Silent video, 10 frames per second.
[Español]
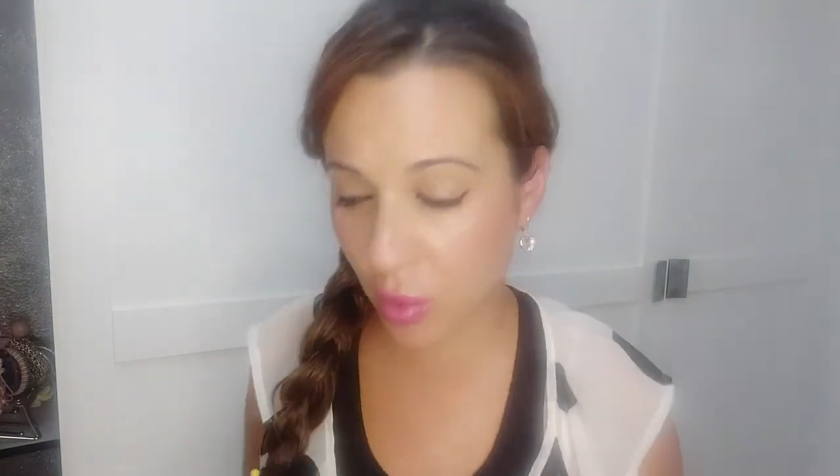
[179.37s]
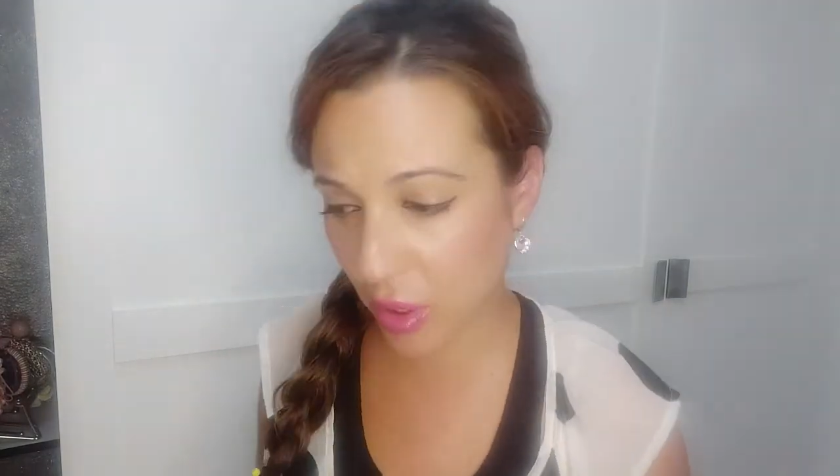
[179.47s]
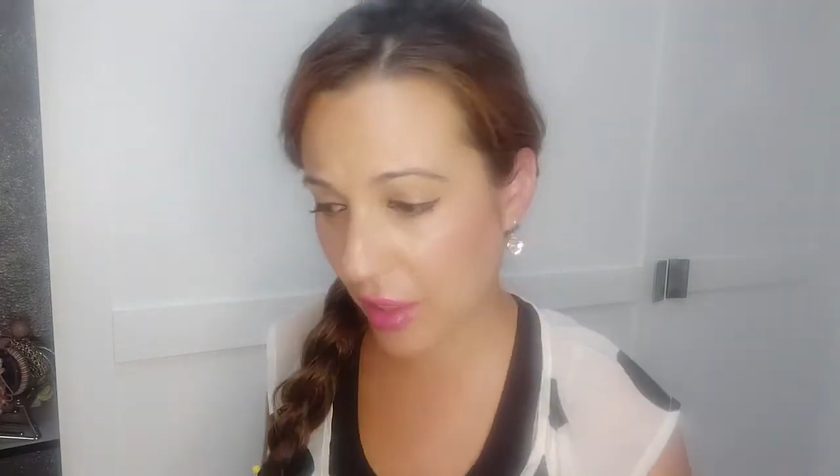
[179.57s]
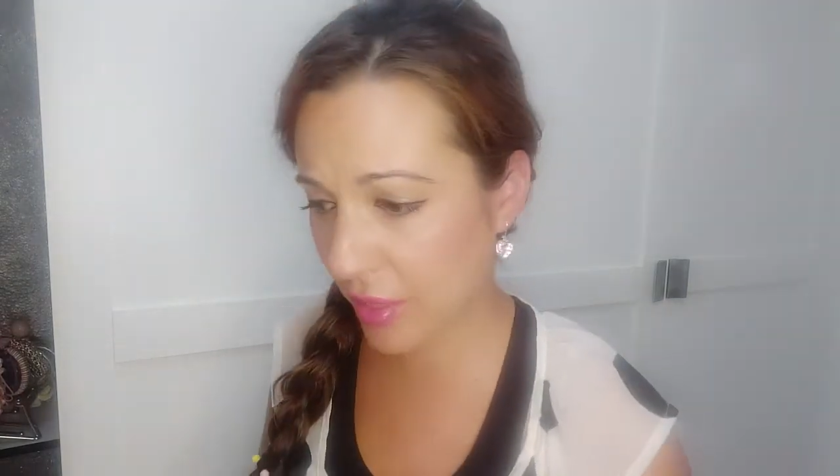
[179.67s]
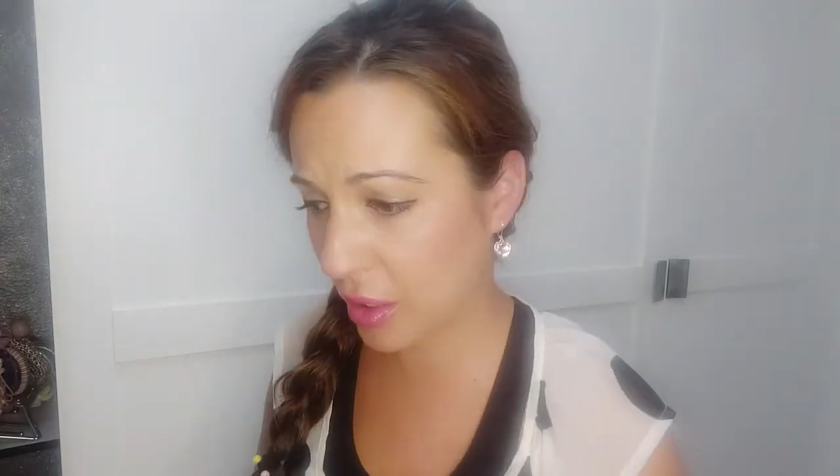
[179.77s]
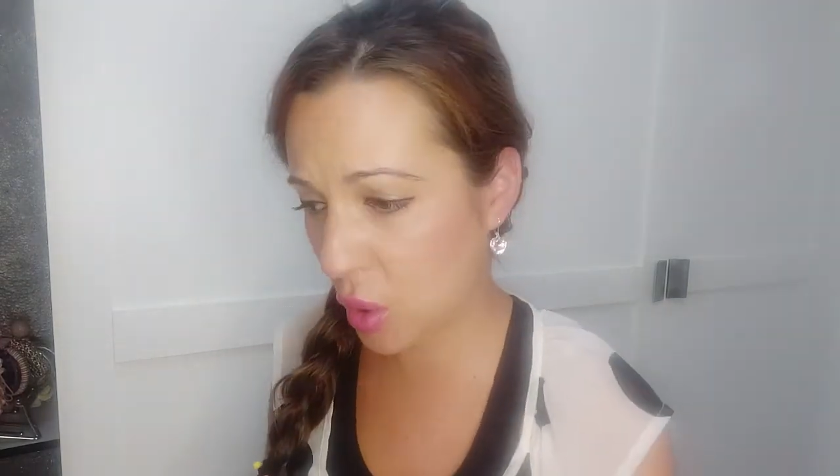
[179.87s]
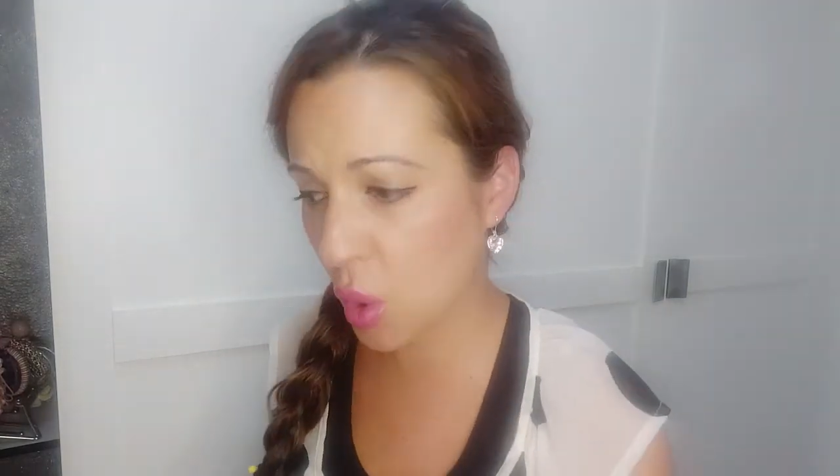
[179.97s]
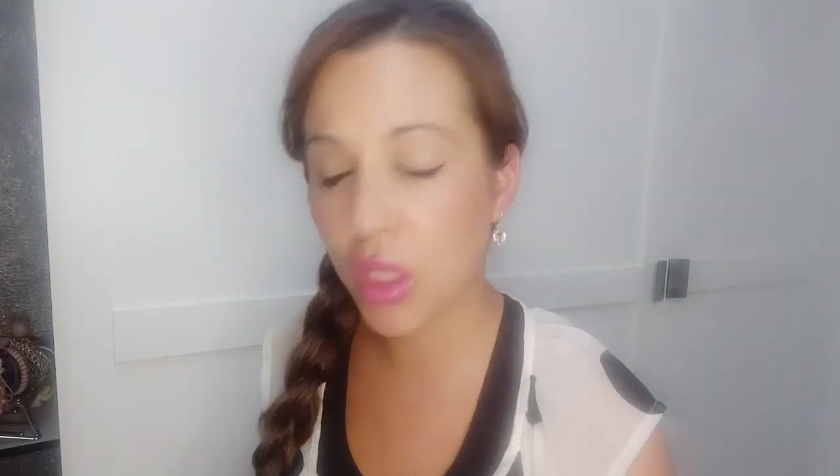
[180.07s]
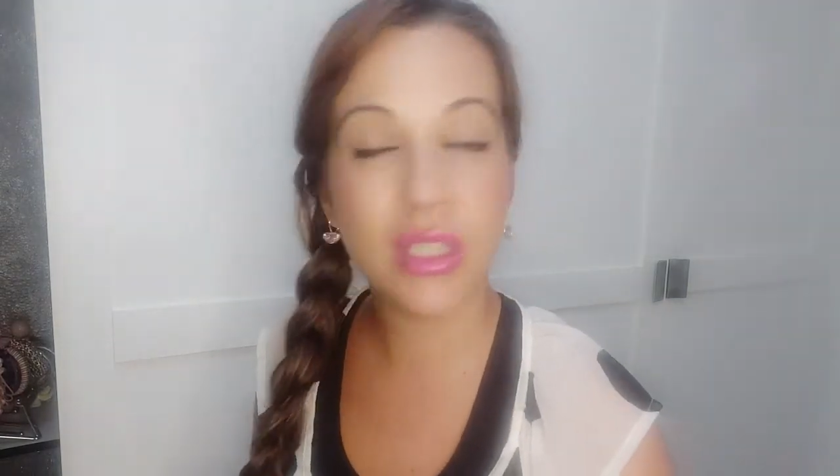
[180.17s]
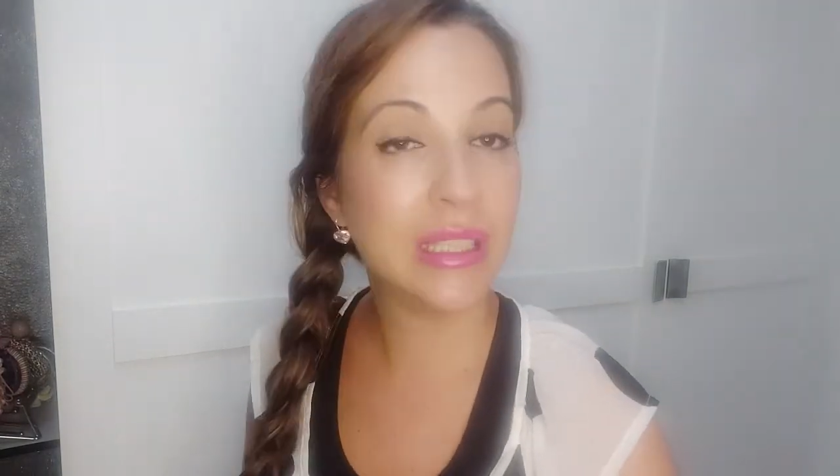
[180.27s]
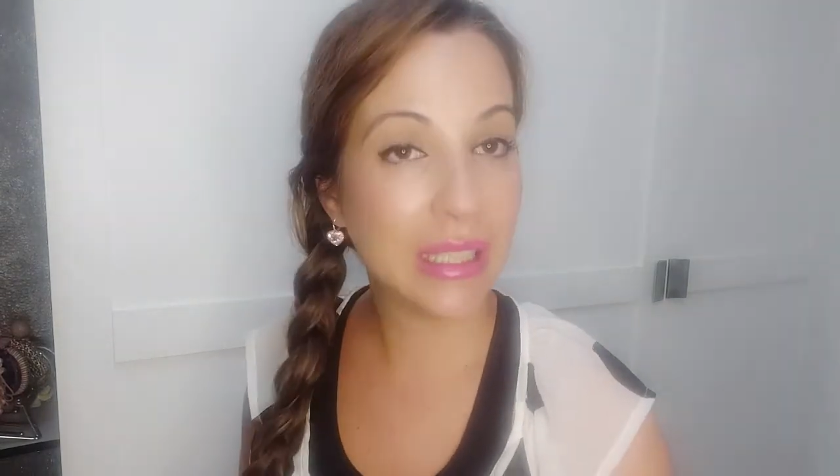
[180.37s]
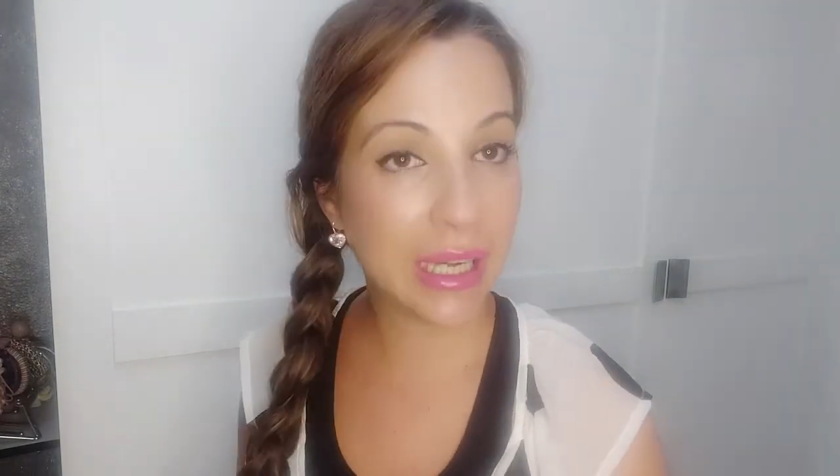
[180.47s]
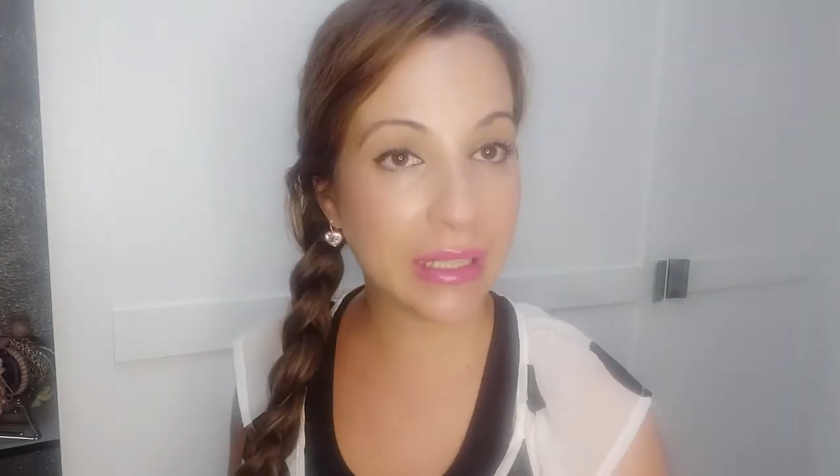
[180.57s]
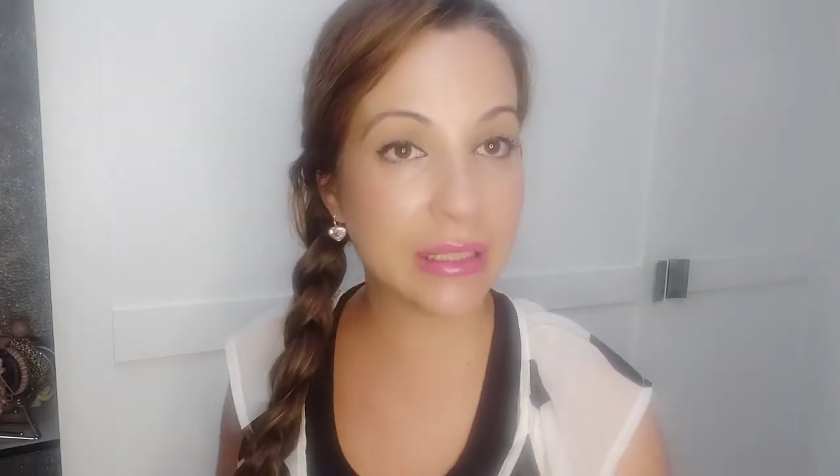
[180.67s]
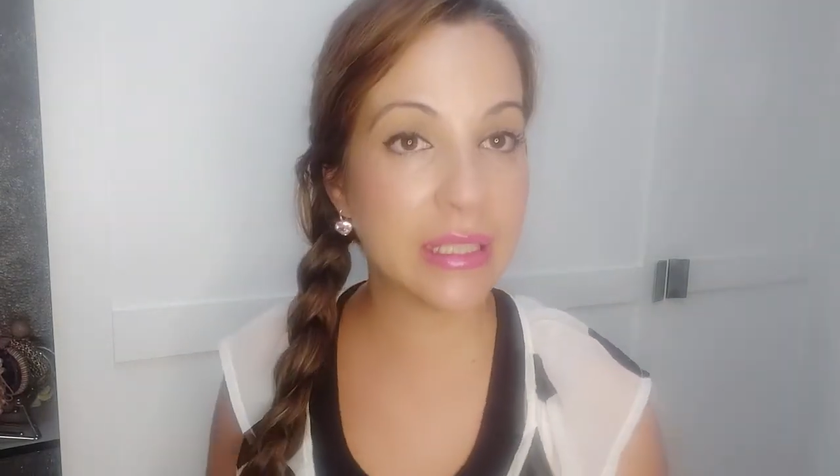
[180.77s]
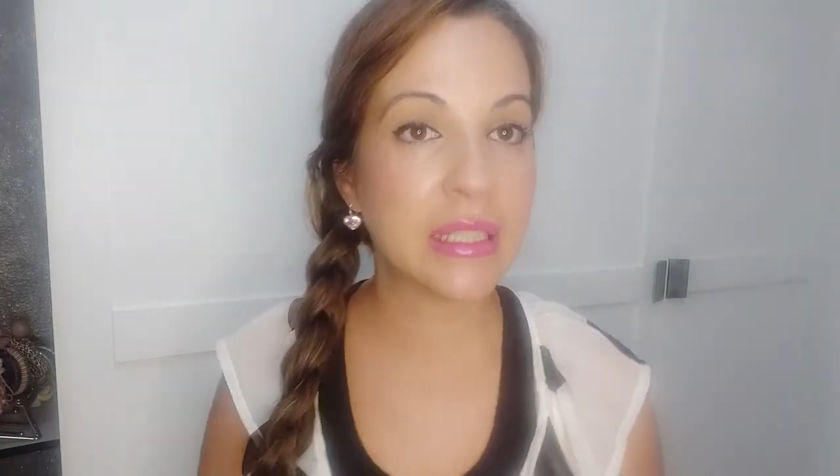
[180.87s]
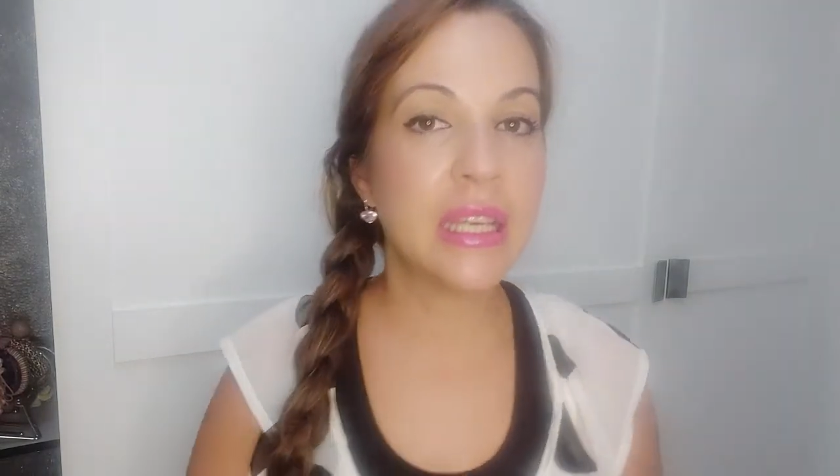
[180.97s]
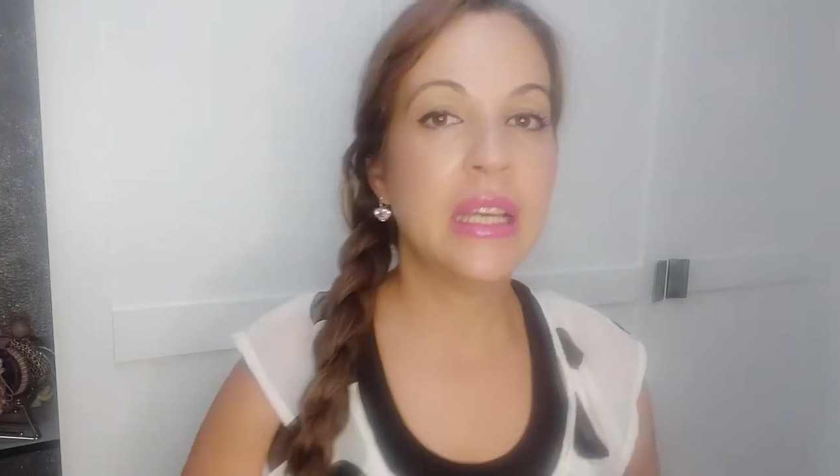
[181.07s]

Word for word: voy a hacerlo antes,